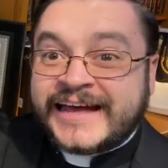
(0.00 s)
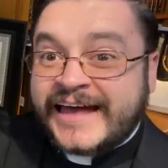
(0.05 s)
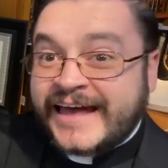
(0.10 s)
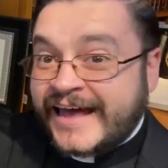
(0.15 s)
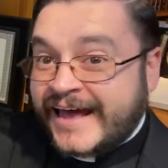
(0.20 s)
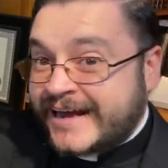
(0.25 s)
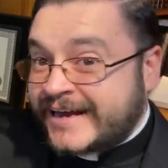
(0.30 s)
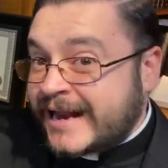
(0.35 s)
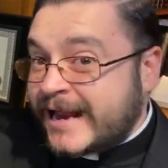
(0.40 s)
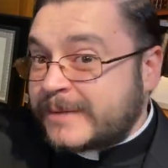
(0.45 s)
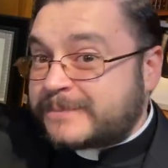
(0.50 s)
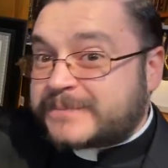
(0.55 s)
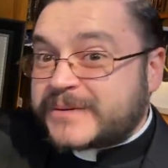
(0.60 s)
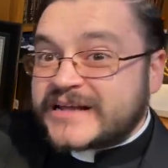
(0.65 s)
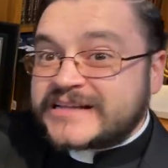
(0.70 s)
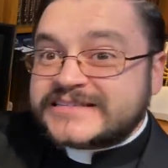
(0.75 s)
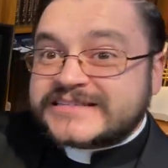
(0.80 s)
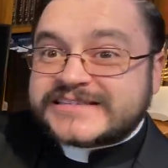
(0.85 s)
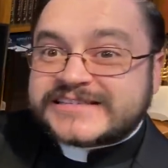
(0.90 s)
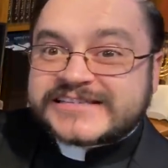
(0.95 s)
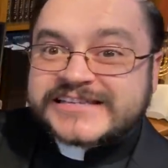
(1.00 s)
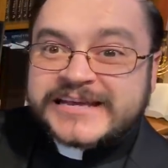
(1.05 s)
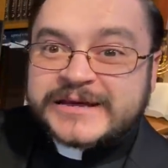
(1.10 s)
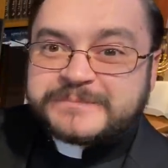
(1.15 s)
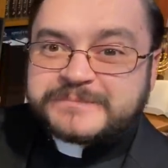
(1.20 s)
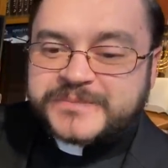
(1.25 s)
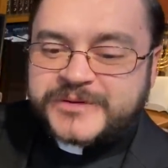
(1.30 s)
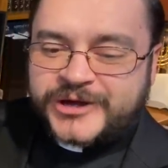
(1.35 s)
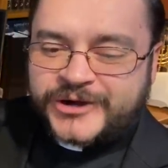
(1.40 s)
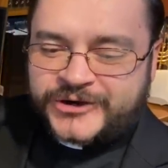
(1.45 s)
En el
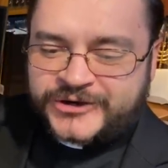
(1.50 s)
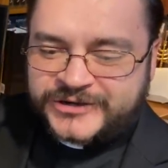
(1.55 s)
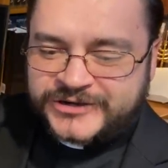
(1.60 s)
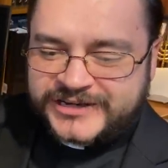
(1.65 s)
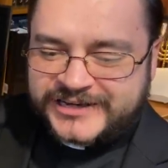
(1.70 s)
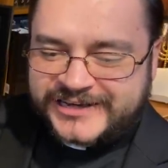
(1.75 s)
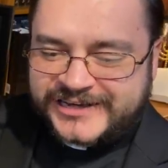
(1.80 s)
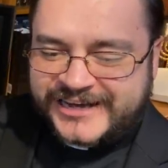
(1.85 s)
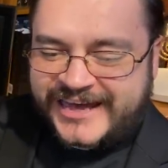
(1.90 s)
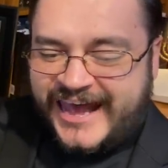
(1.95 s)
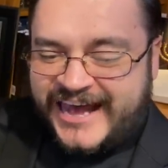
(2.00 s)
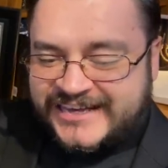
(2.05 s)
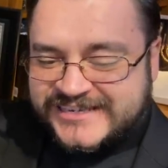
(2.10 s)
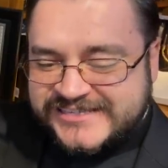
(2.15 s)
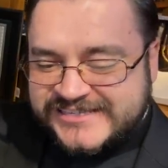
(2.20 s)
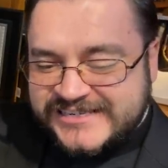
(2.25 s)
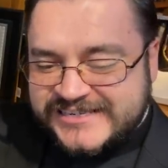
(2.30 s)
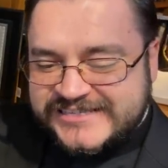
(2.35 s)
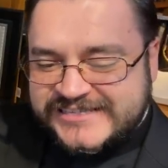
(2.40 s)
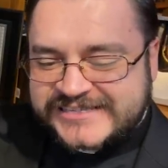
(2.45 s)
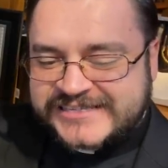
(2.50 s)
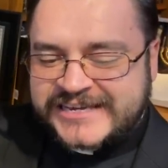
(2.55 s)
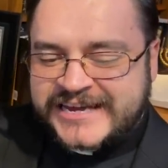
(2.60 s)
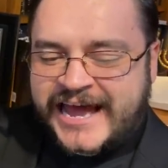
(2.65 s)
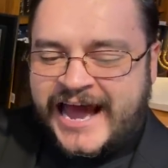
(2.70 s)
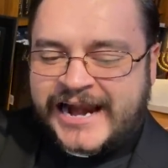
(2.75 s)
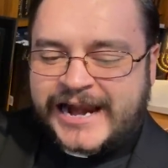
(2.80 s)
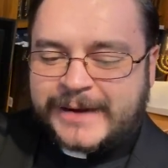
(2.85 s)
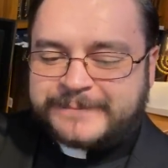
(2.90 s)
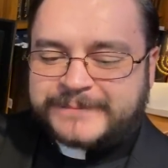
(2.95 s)
principio
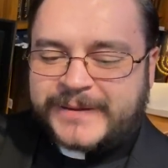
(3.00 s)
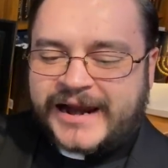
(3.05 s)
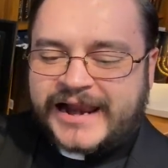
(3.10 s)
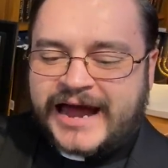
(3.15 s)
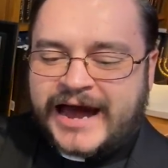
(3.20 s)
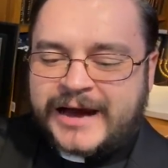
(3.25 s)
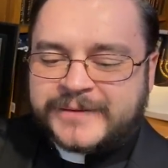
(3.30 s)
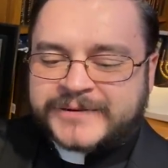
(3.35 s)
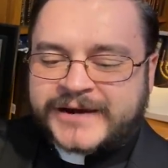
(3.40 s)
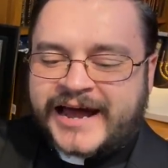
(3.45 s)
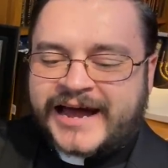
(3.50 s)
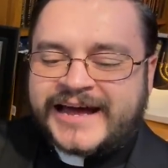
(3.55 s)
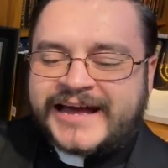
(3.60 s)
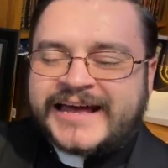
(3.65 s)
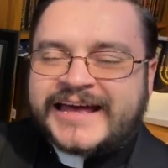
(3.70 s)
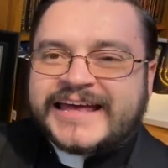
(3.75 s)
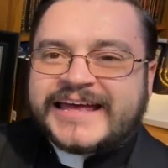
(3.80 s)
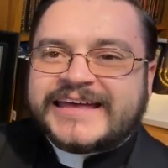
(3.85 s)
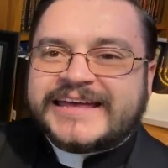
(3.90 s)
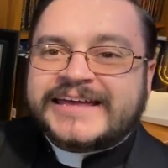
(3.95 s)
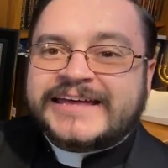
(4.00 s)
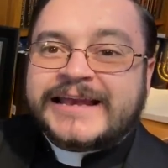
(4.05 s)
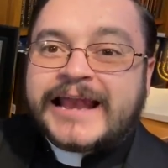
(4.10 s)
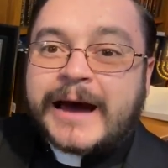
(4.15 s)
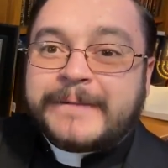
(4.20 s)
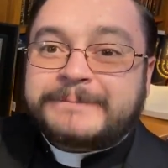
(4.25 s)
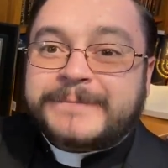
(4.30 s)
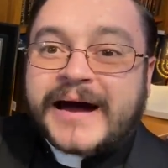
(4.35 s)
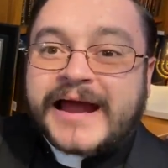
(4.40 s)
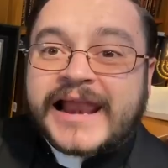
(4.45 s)
existía la palabra y
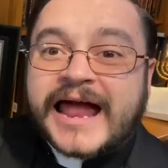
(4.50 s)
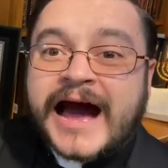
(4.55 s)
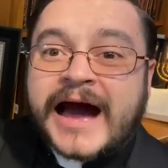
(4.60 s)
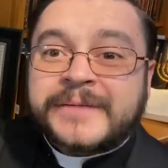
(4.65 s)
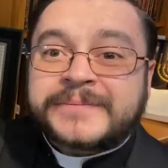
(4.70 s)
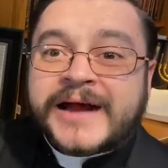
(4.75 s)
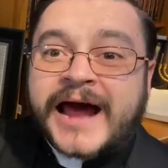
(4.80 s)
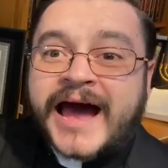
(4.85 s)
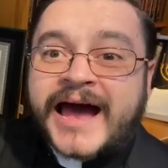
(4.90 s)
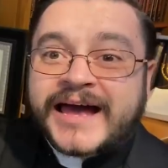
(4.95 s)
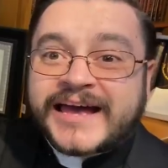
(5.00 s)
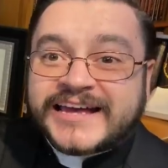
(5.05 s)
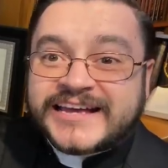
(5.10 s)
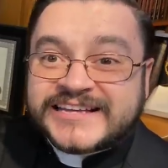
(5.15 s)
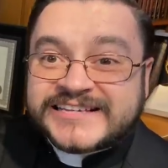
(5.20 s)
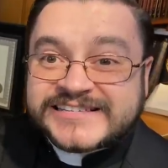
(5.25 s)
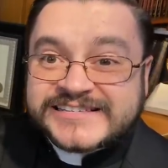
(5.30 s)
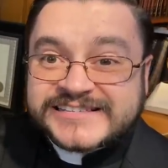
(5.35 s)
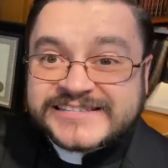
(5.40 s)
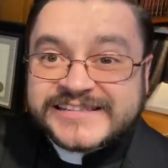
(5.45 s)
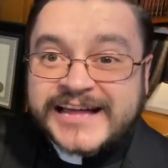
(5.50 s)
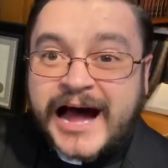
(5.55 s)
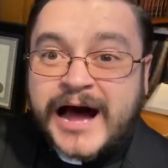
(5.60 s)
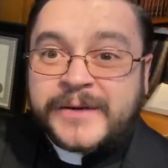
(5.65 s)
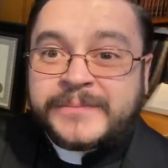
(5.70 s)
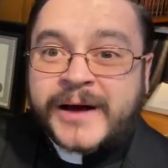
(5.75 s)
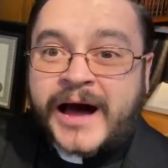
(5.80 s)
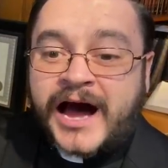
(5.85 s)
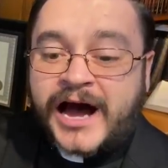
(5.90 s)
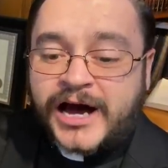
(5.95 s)
la palabra
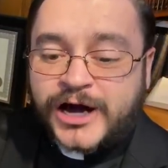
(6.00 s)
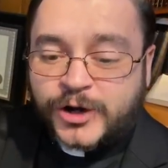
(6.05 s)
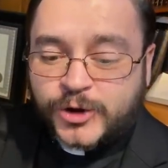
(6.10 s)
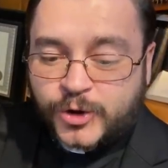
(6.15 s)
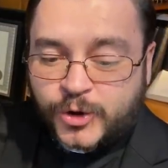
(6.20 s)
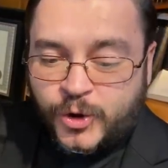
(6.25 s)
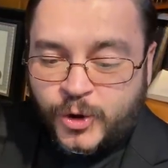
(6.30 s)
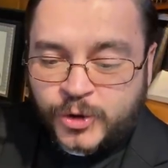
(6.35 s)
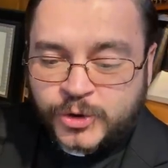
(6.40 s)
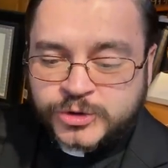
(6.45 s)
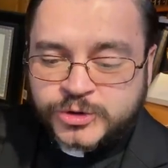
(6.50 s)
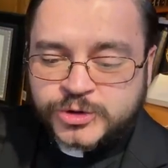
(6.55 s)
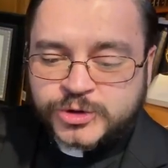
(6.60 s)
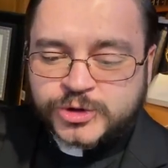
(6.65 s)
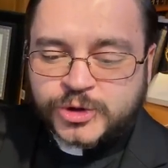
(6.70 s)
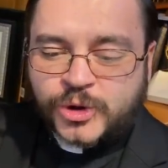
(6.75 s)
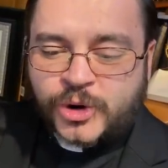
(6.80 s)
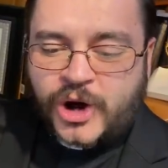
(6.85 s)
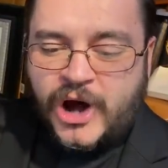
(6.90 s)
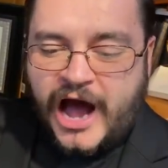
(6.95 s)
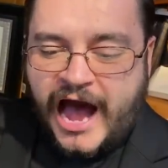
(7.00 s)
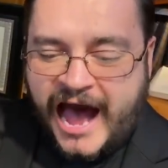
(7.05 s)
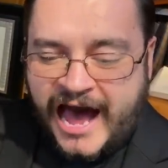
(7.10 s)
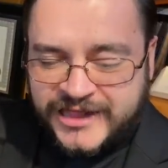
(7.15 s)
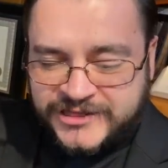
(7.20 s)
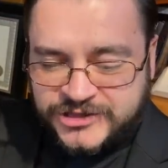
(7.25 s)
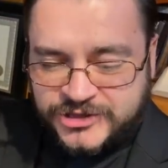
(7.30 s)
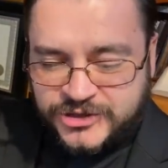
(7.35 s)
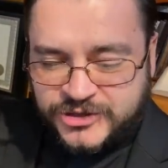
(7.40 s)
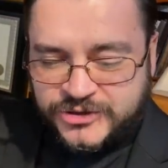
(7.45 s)
estaba junto a
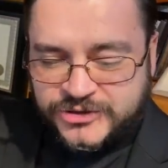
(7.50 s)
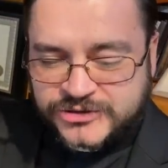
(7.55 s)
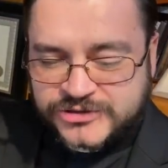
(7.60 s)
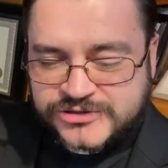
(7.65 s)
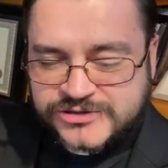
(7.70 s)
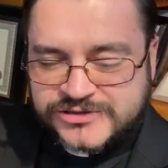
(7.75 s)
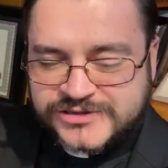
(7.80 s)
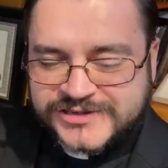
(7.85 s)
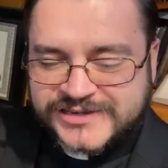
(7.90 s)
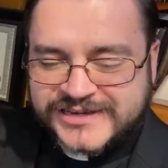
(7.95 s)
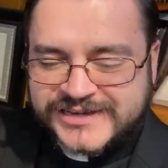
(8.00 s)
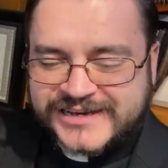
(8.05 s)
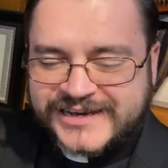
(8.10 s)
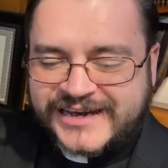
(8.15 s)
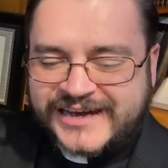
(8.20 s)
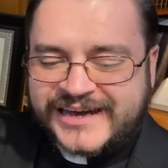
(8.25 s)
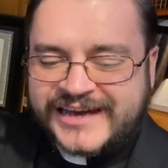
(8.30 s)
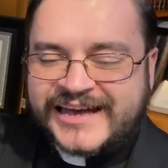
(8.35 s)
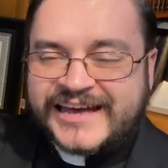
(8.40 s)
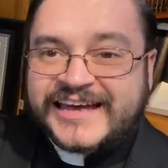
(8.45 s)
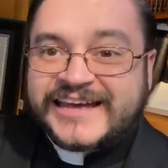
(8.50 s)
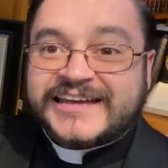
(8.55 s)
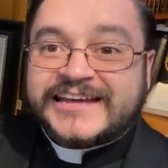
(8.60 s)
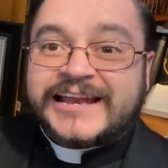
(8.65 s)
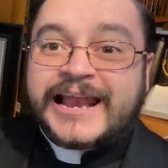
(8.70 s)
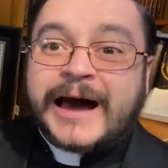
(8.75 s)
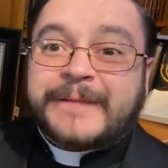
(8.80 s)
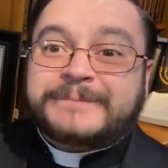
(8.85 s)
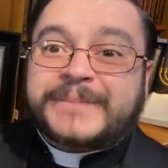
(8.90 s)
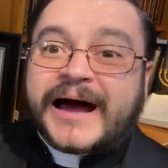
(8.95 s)
Dios. Y
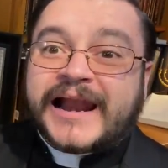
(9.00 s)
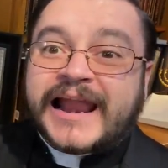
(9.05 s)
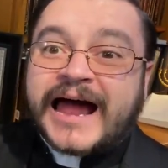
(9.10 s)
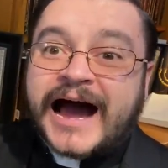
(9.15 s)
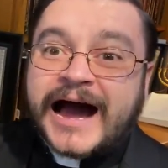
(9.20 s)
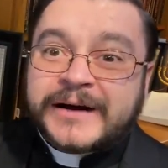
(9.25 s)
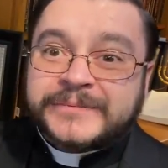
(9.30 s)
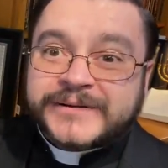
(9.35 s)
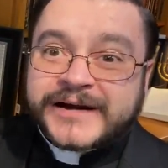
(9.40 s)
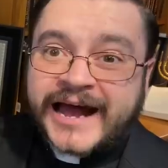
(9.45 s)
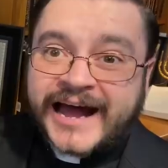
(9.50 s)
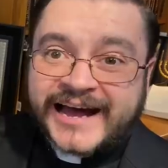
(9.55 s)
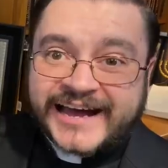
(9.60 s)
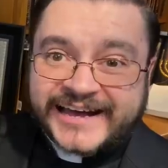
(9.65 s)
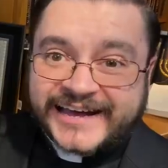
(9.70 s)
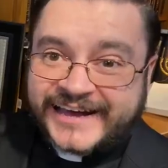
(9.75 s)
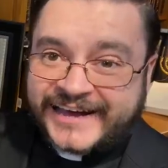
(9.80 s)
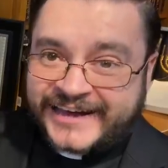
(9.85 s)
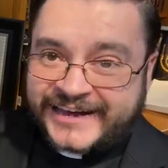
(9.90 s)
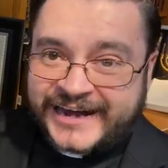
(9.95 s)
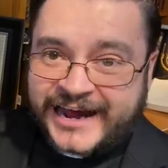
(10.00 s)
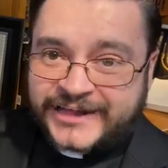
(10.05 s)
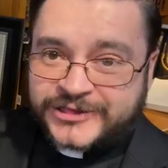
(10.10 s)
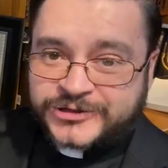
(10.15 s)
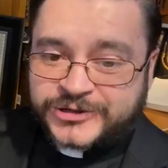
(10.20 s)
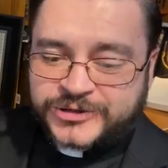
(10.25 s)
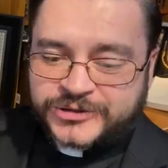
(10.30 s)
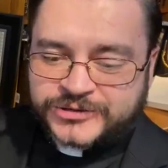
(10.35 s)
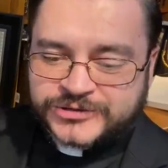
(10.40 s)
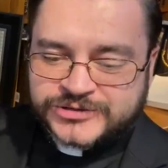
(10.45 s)
la palabra era
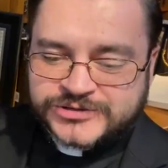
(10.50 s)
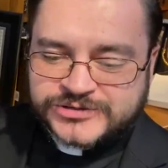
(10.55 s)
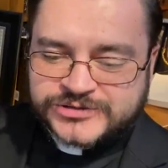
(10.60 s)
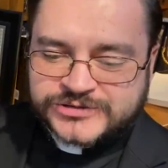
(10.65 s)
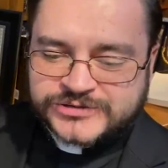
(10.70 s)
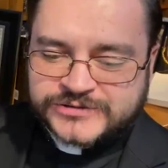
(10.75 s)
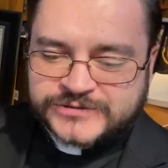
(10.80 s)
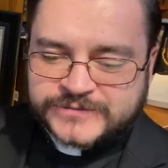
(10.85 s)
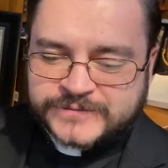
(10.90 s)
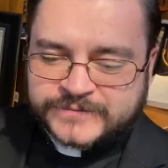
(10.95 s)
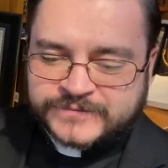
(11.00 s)
Dios.